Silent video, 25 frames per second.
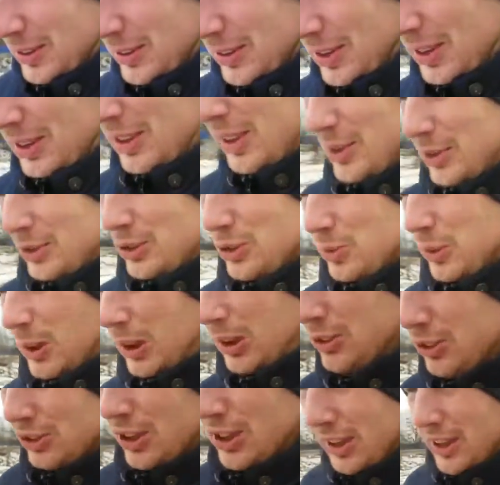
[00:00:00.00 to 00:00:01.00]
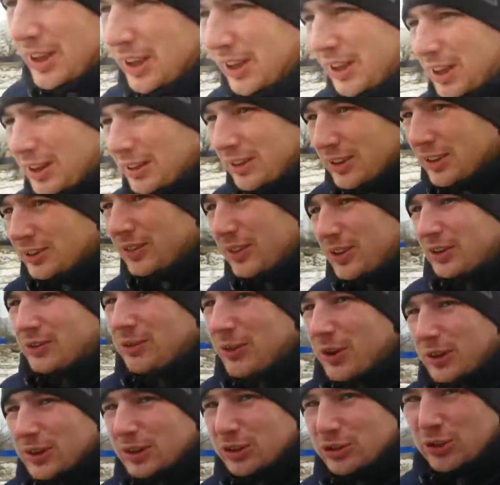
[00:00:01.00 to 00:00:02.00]
за этого с Порошенко карты
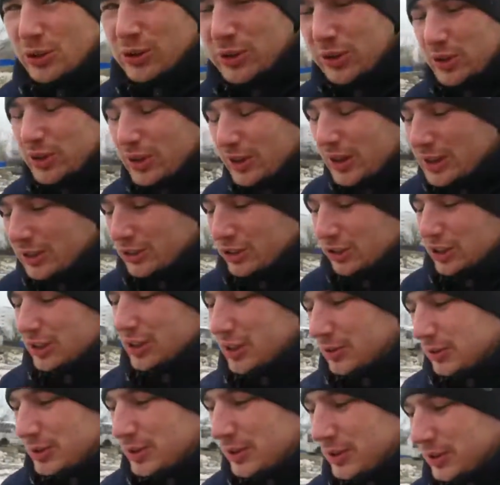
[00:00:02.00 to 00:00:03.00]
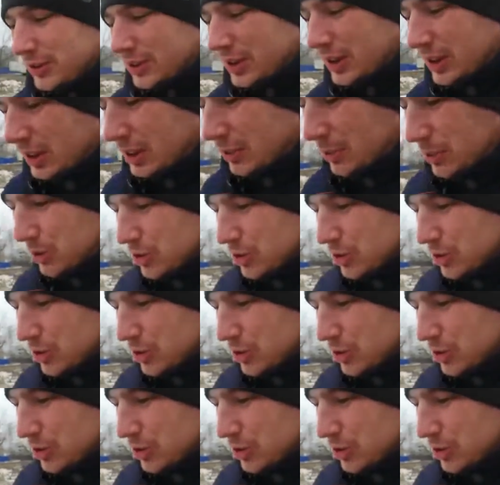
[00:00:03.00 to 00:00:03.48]
раскрывает. А что ты раньше этого не знала?